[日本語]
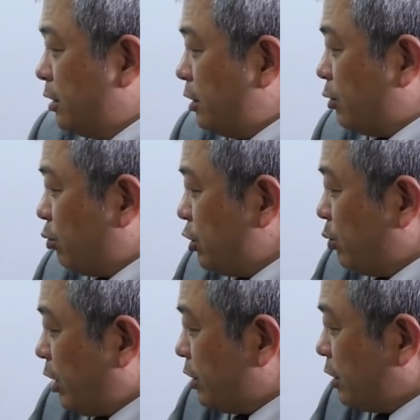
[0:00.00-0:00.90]
で、ここに
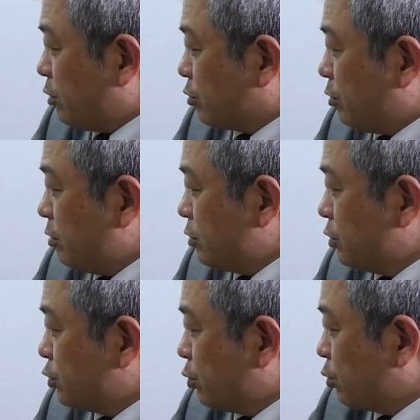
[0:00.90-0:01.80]
y 入れると、
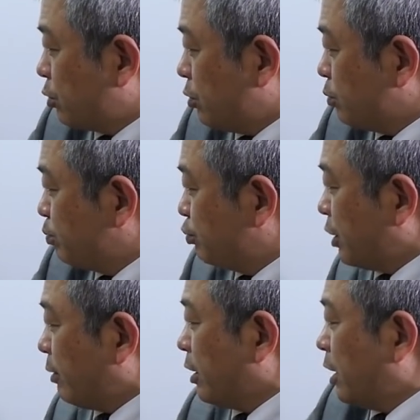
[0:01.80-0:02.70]
ちょうどこれの
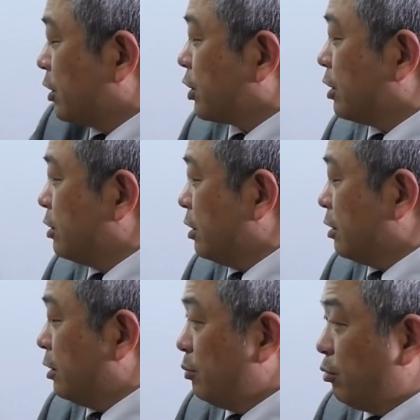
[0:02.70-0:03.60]
プラマイ反対なん
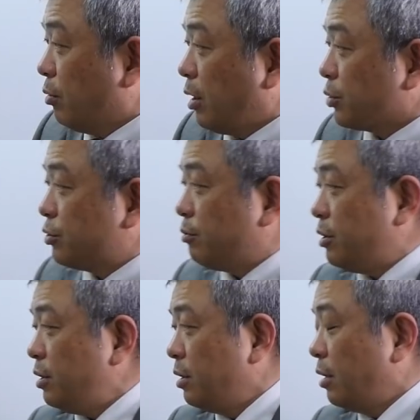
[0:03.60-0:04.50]
で、もうあっという間
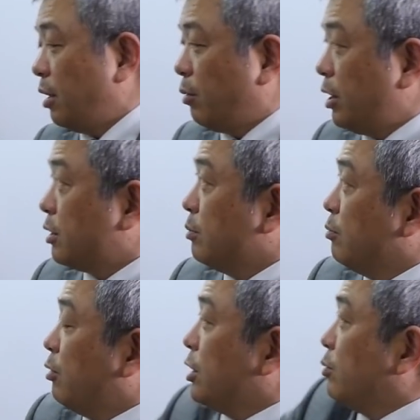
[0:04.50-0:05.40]
に、あ、y で、
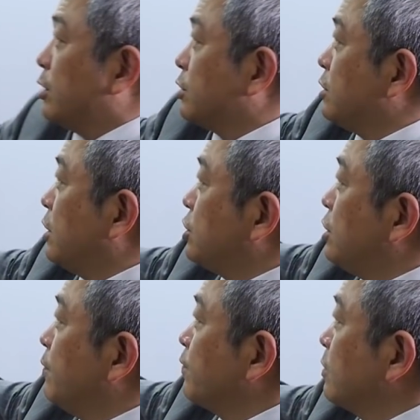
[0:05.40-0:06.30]
y で割れる、すなわ
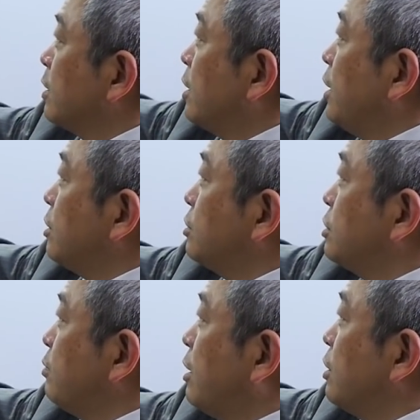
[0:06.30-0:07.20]
ち、
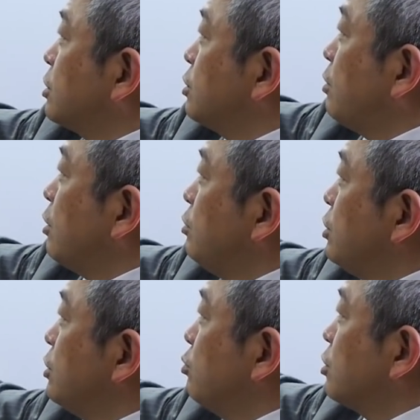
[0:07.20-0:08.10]
x マイナス y を
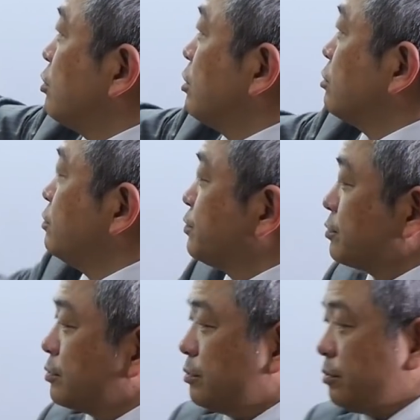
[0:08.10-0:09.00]
因数に持ってるんだいと。
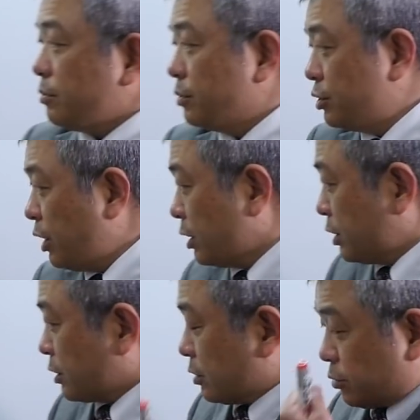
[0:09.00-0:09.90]
じゃあ、
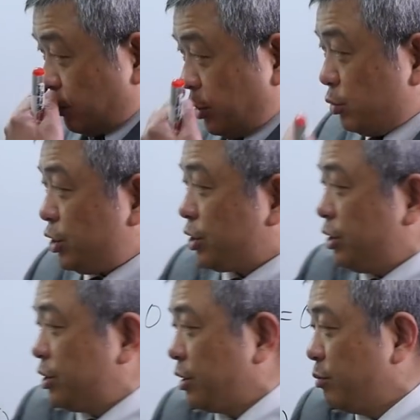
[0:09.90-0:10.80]
せっかくこれ4次式
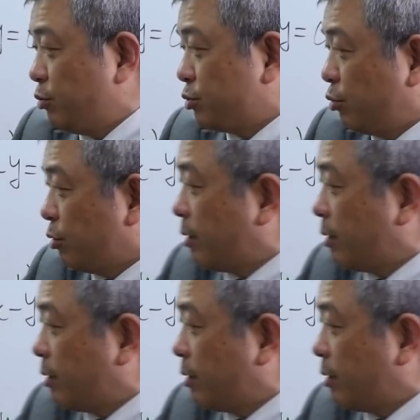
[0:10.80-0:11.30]
にしたんで、もうこの